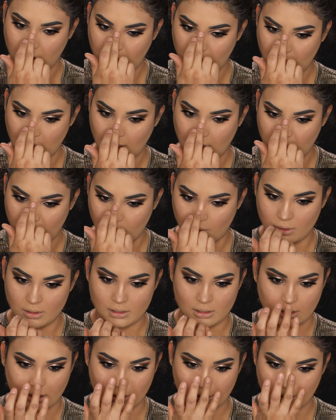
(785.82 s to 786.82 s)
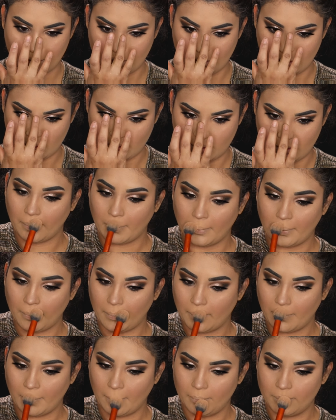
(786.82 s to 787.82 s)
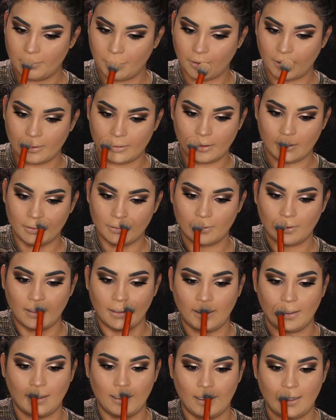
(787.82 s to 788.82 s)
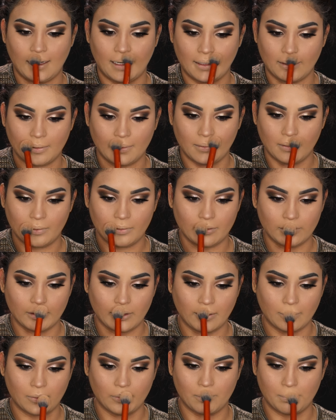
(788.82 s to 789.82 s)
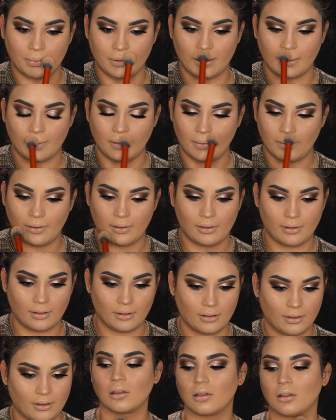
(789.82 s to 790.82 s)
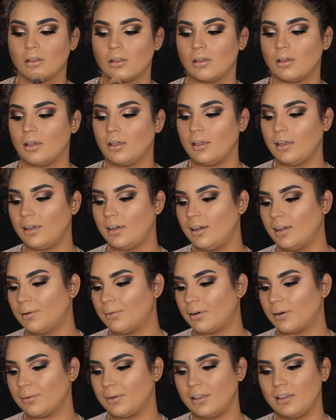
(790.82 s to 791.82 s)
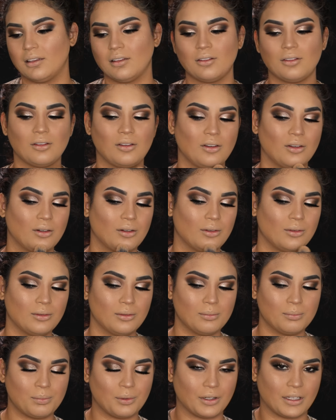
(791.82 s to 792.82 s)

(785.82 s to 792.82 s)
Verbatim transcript: y en el huesito. Un poquitito en el arco de Cupido. Y en la barbilla solo un